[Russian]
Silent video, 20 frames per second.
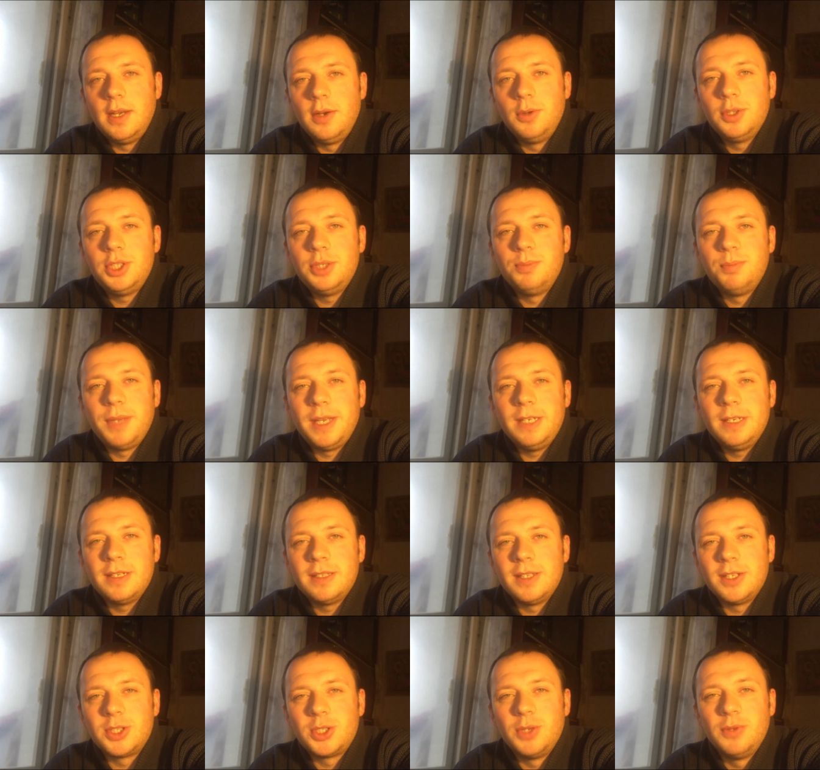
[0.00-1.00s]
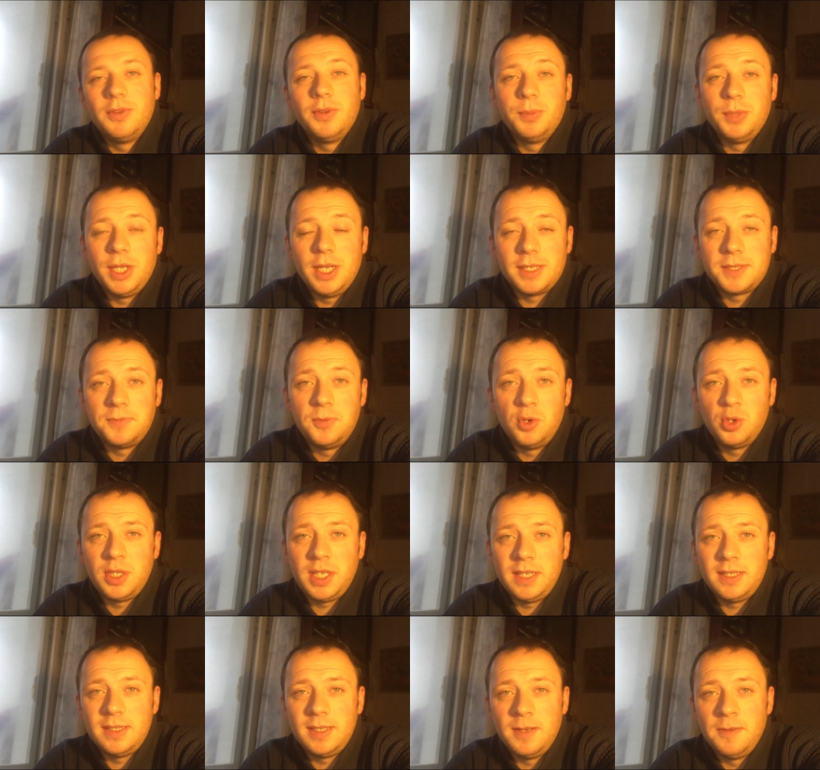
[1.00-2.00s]
Друзья, очень приятно, что вы меня
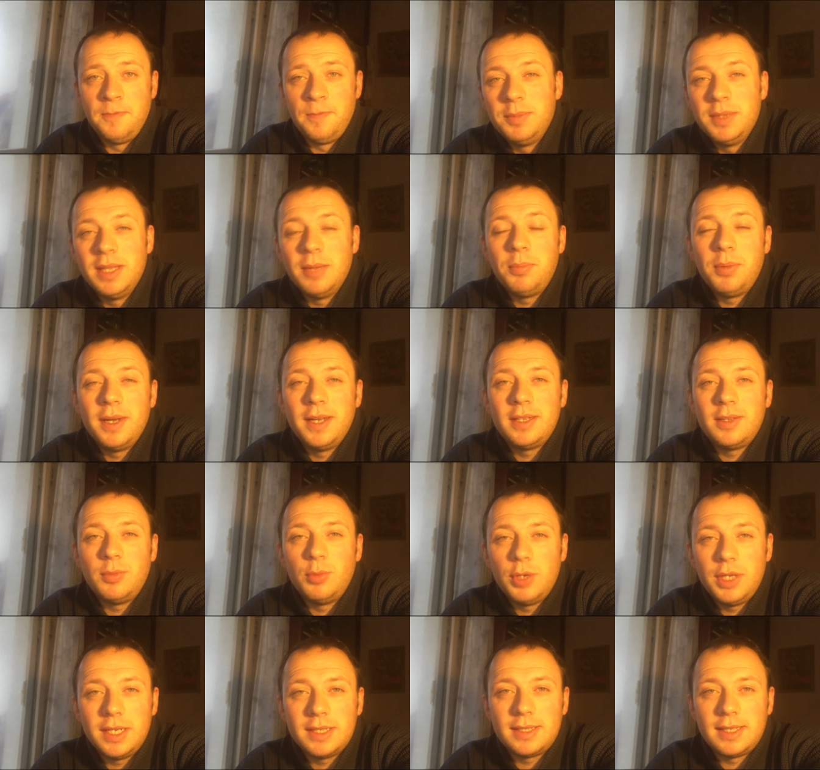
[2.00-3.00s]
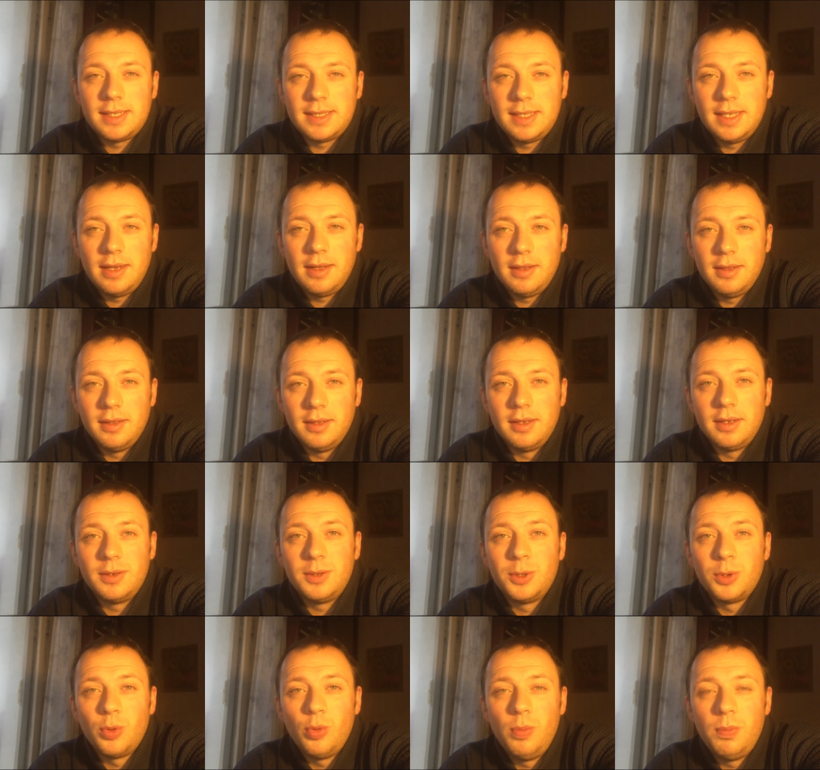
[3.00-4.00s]
смотрите. Именно поэтому я
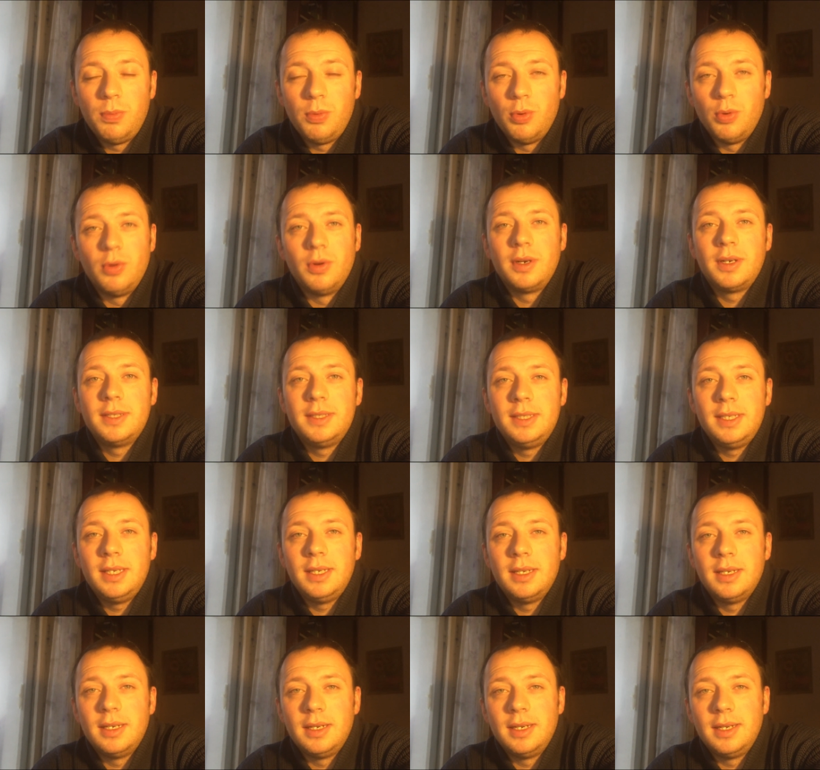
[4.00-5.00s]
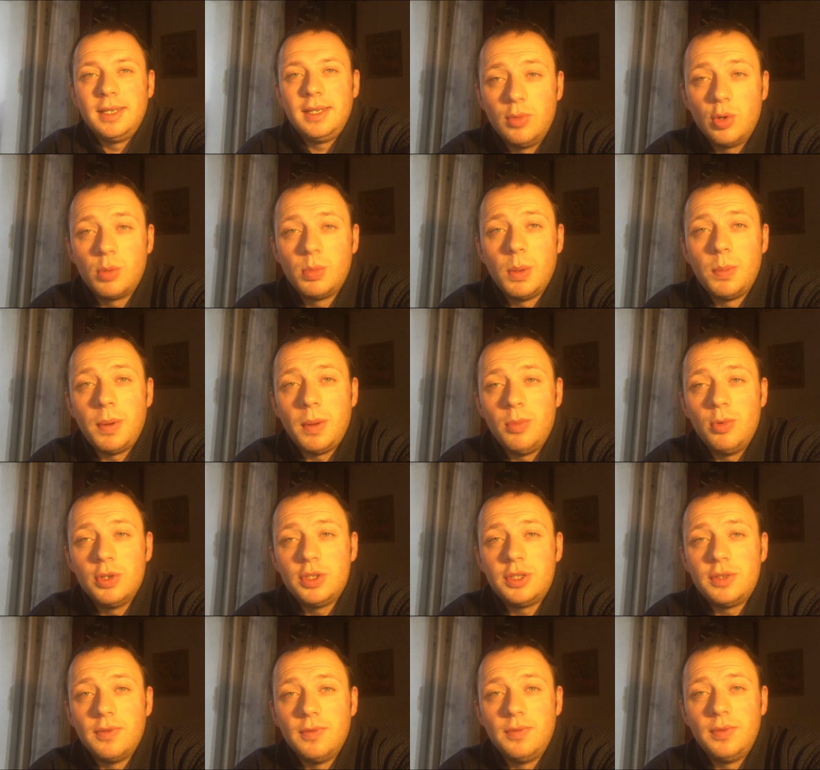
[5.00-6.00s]
создал группу, где мог бы
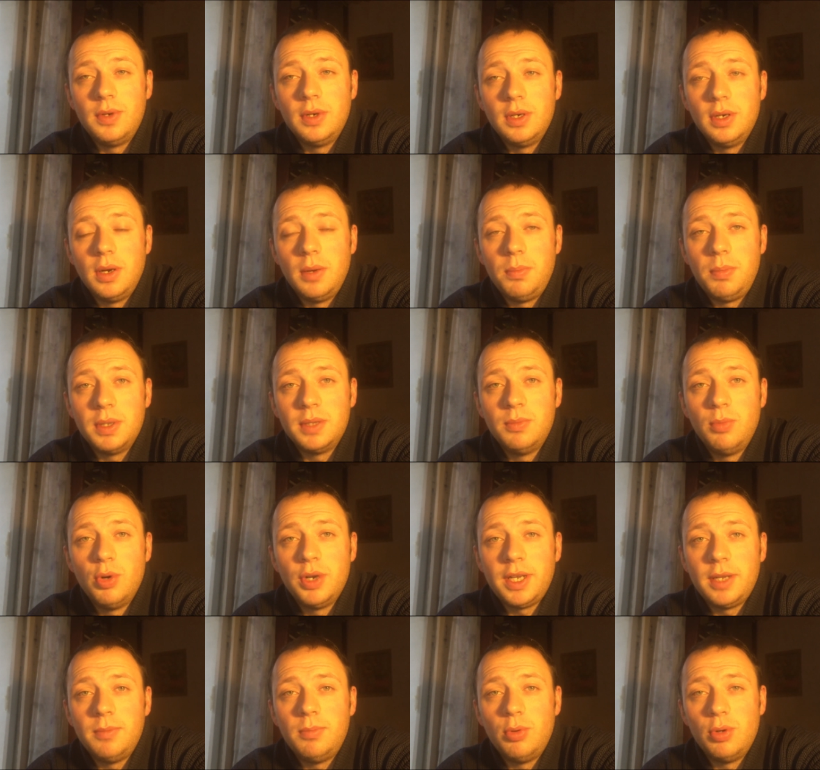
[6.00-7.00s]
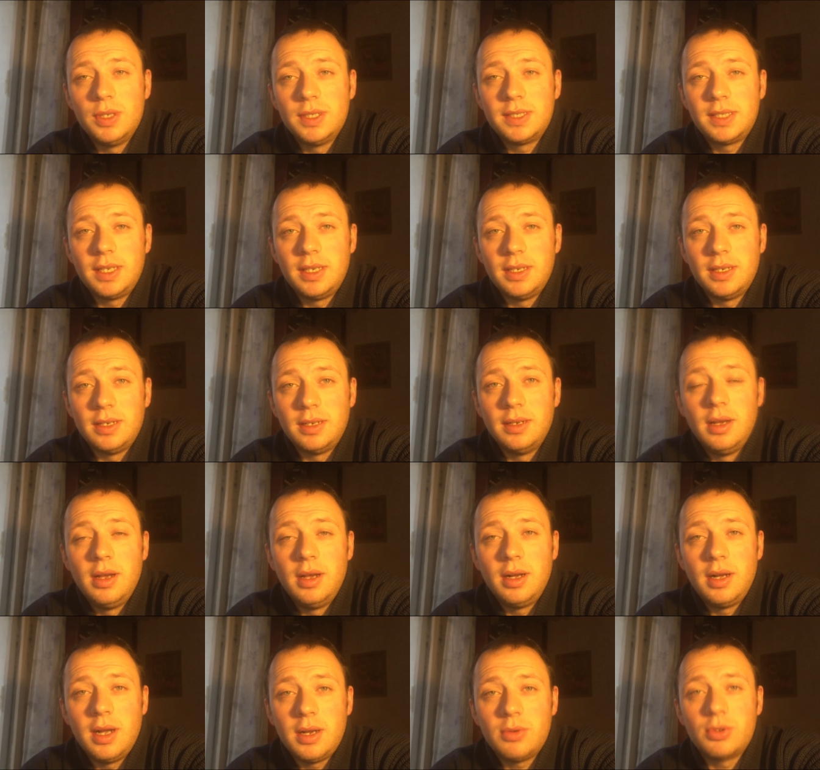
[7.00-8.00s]
помочь в подборе и поиске
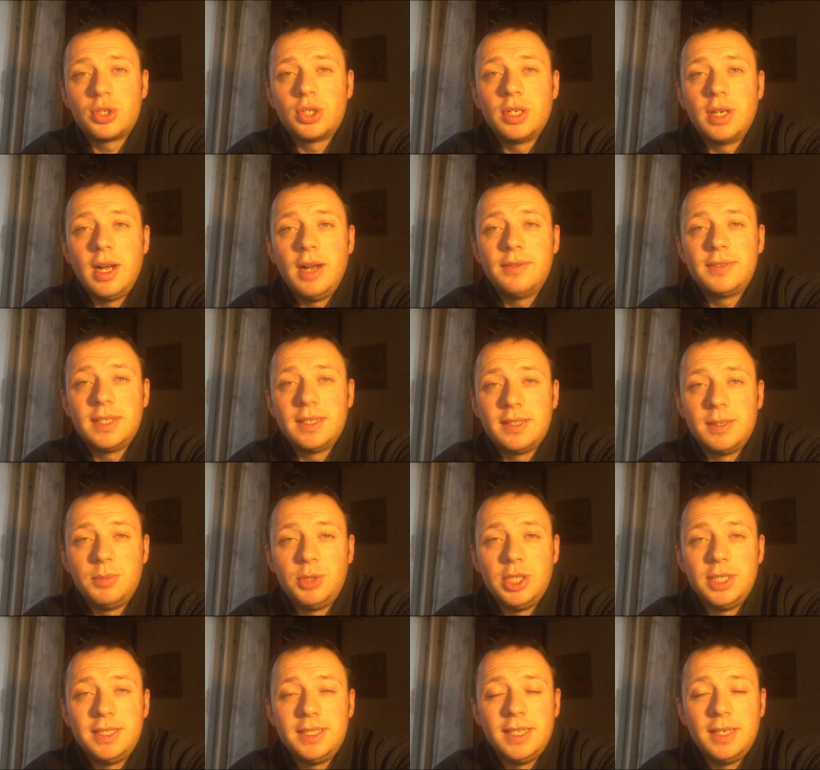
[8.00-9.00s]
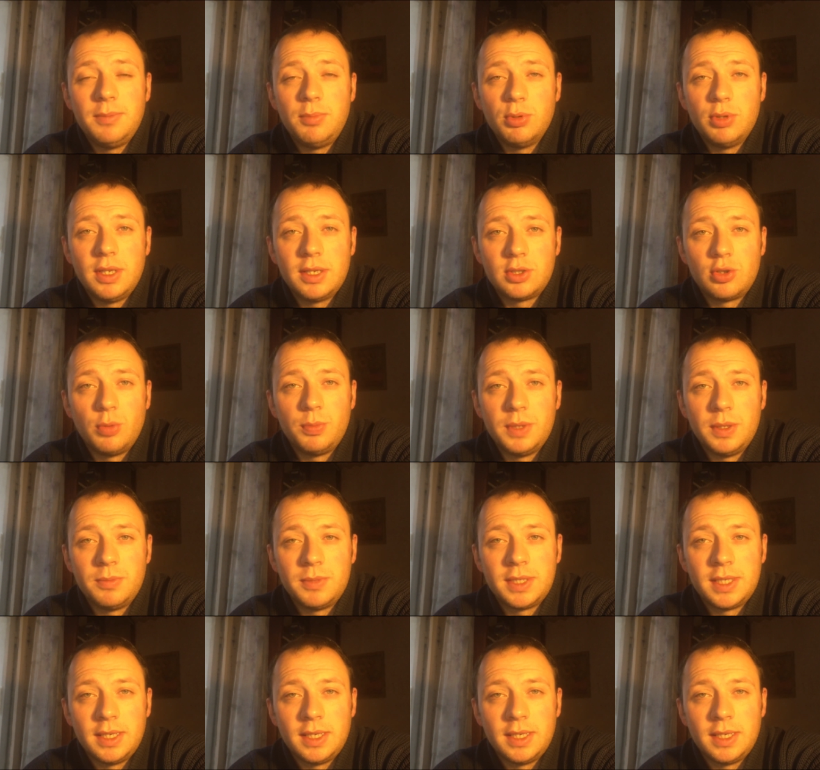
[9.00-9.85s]
а, хороших автозапчастей по доступным